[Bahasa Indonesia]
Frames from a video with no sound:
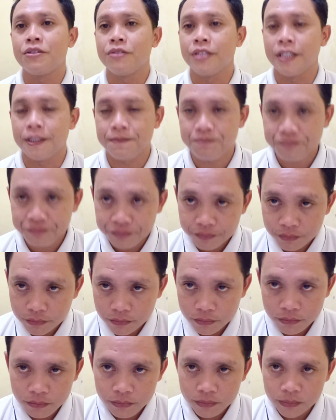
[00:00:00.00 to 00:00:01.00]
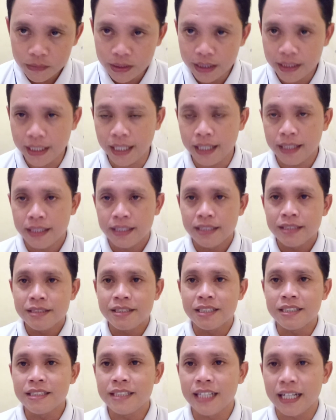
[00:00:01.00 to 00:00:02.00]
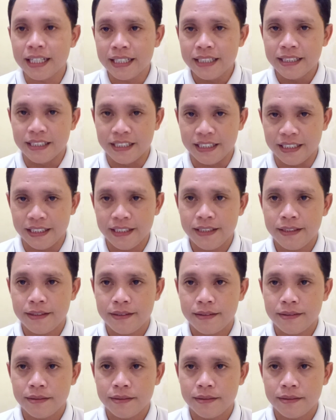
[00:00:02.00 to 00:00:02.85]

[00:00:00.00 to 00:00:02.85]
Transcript: itu ya nah jeda ini